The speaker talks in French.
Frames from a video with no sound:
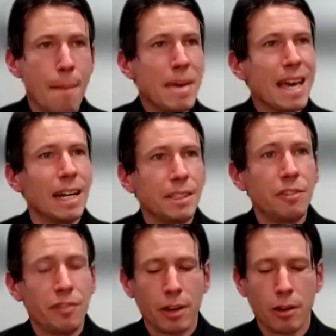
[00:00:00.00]
Mais
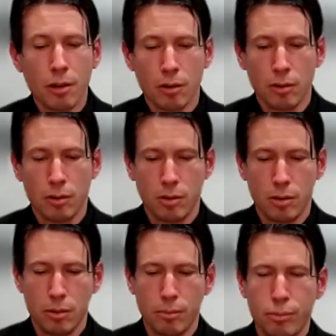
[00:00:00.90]
indifférent,
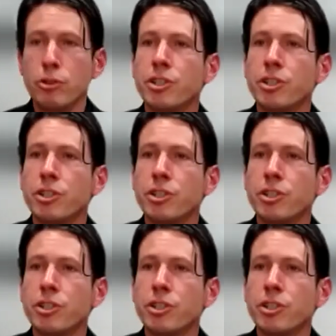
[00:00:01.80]
plus